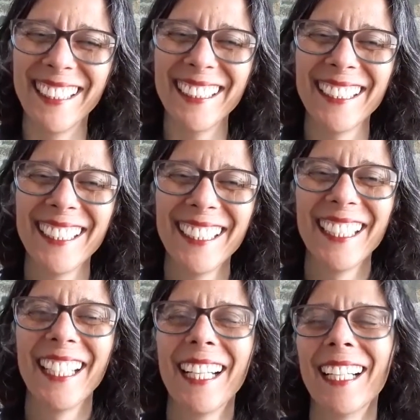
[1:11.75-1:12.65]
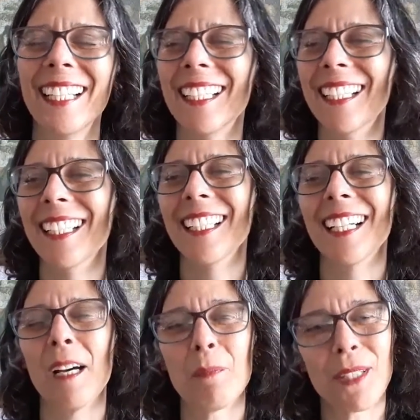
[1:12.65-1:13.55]
Né? É,
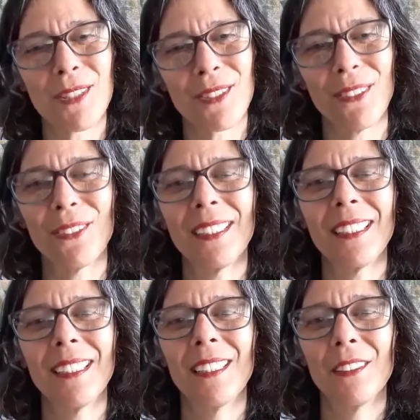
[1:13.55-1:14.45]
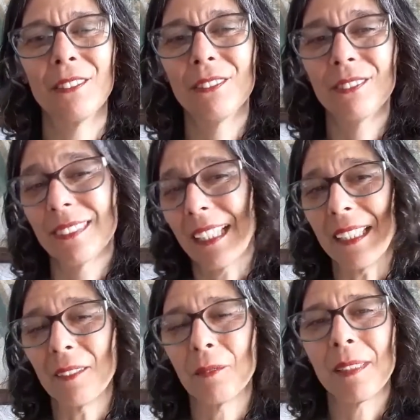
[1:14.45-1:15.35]
a pessoa
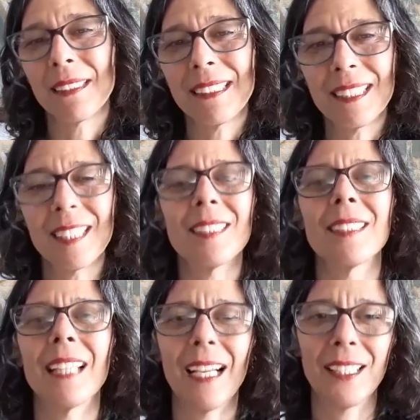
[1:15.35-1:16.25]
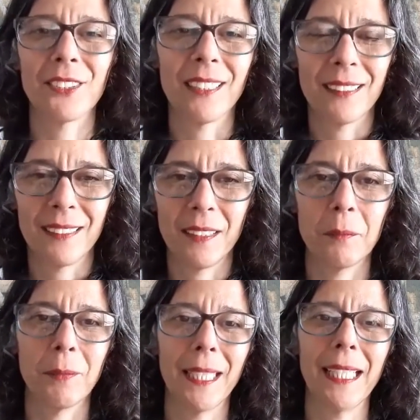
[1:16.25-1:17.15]
tem uma necessidade, ela tem
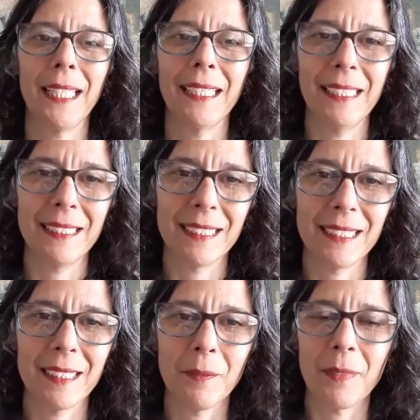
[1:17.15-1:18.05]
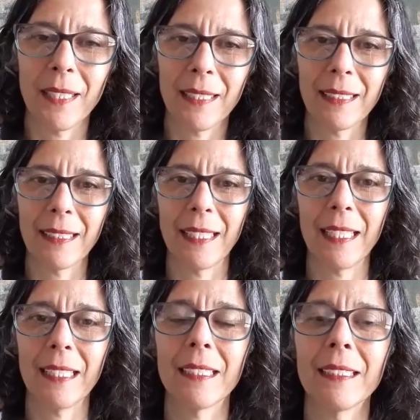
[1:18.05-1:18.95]
uma carência, ela
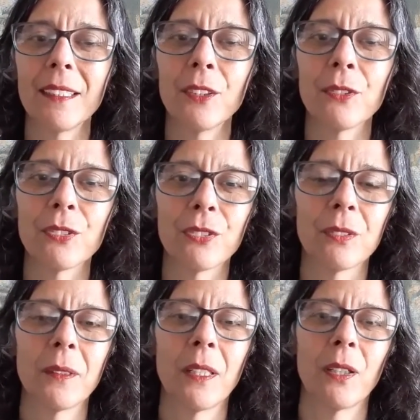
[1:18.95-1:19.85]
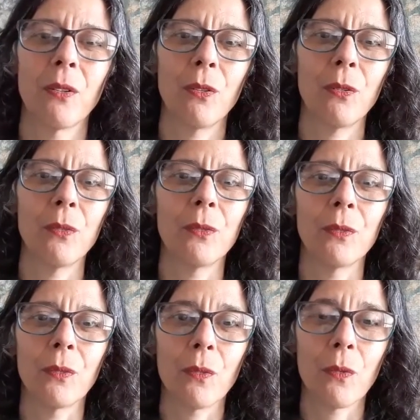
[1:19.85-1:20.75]
quer ganhos
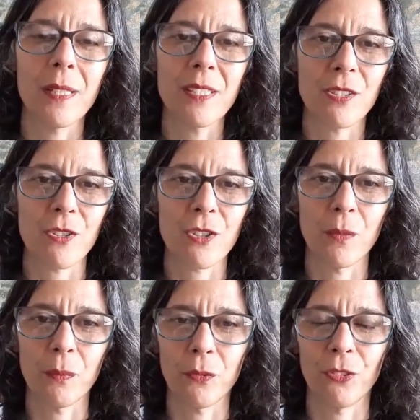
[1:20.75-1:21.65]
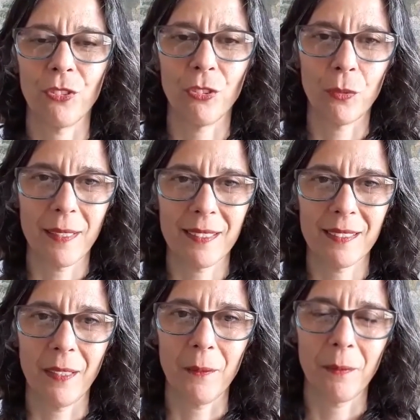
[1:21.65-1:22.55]
com, com esse tipo de
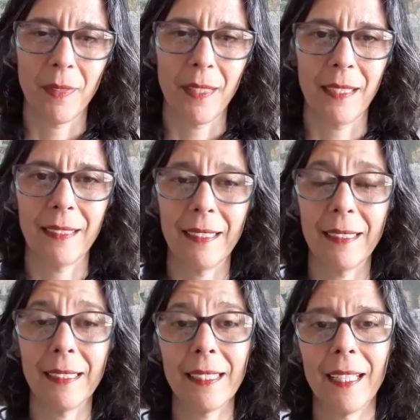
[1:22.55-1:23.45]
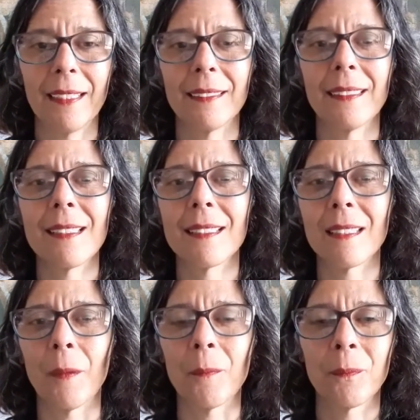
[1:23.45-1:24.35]
situação, ela quer ganhar
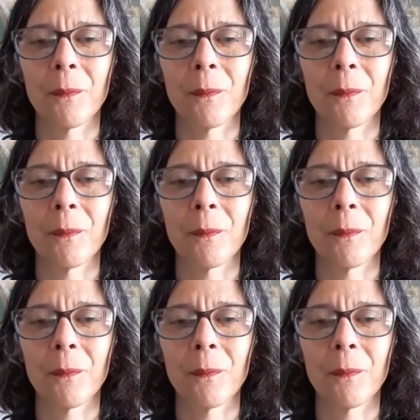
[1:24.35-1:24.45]
atenção.